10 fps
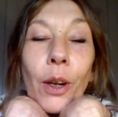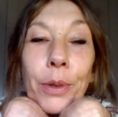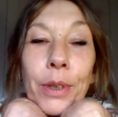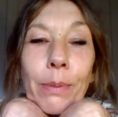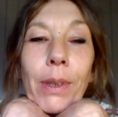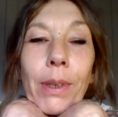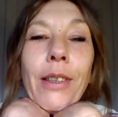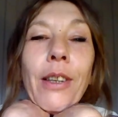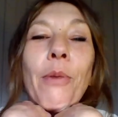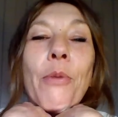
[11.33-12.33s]
où il s'est
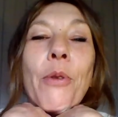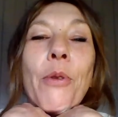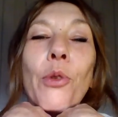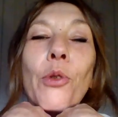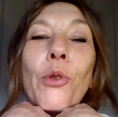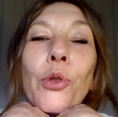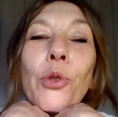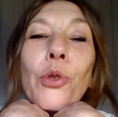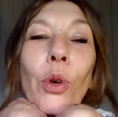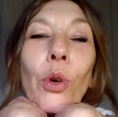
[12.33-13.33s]
passé quand même beaucoup de
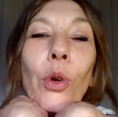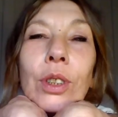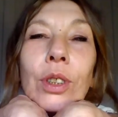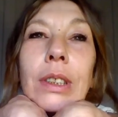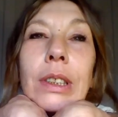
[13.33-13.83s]
choses,